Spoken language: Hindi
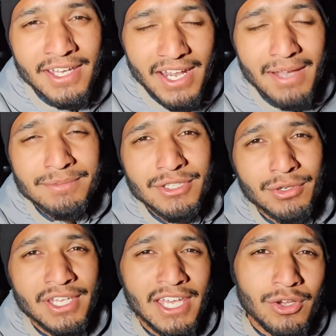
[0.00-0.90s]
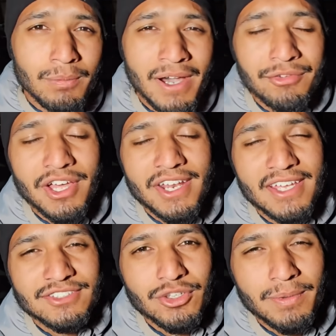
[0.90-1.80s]
खराब सी हो रही है घुमावदार
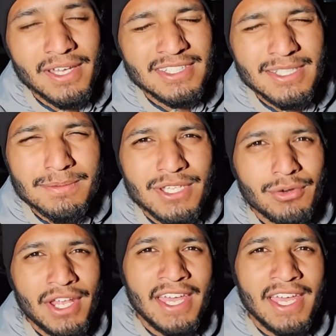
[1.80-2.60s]
रास्तों पे अजीब सा हो रहा